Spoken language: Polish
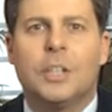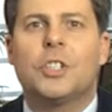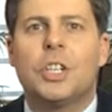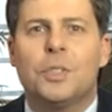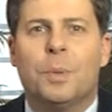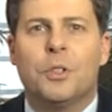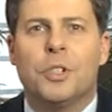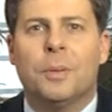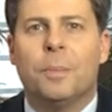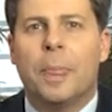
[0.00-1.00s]
Szczęść
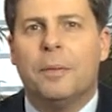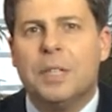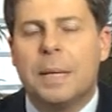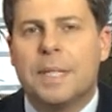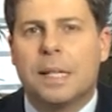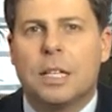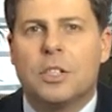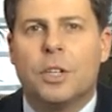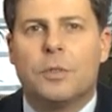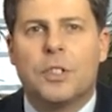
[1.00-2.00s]
Boże! Witam
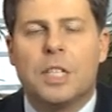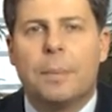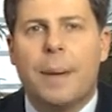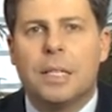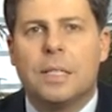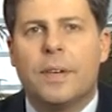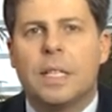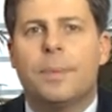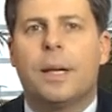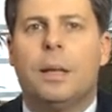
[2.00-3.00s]
serdecznie wszystkich
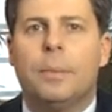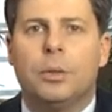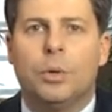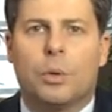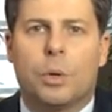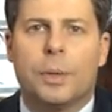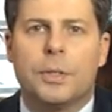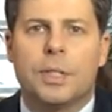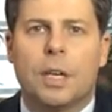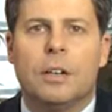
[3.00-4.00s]
Państwa z Parlamentu
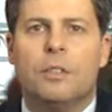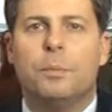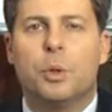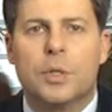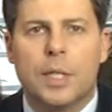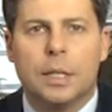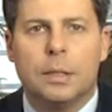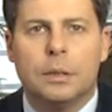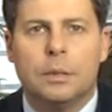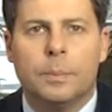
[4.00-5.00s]
Europejskiego w
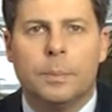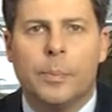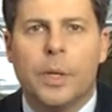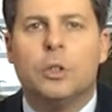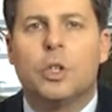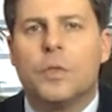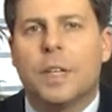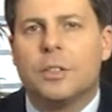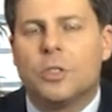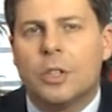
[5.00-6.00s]
Brukseli.
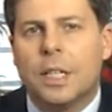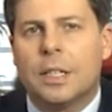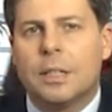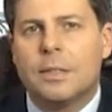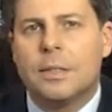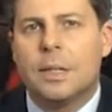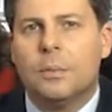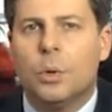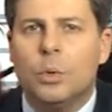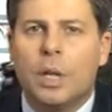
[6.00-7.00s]
Doświadczona
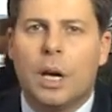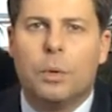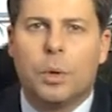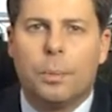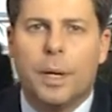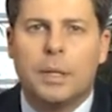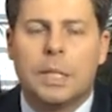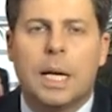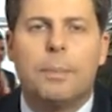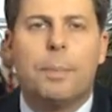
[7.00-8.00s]
kryzysem Unia
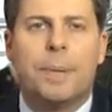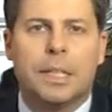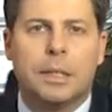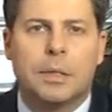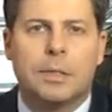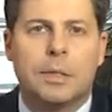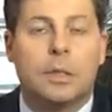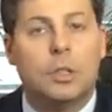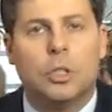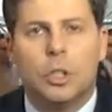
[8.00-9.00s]
Europejska ma pretekst,
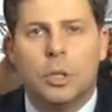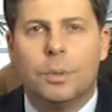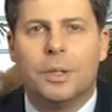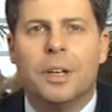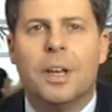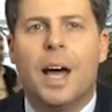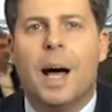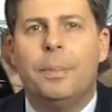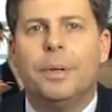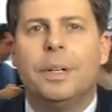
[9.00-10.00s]
i to dobry,
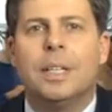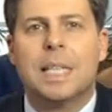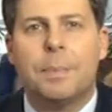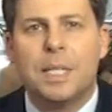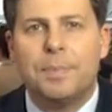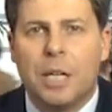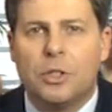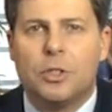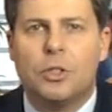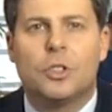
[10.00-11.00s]
aby
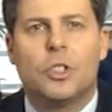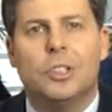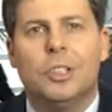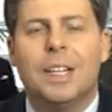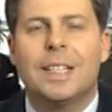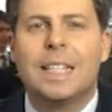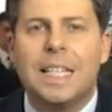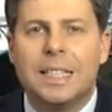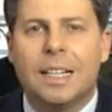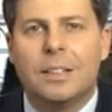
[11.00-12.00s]
zabezpieczyć, czyli
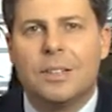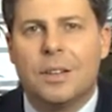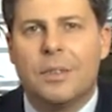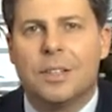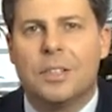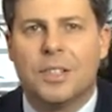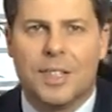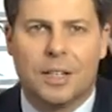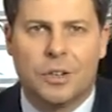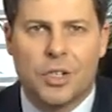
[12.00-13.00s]
centralizować
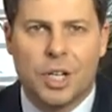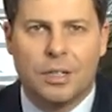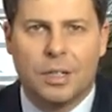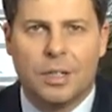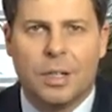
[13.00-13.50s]
zagrożenia.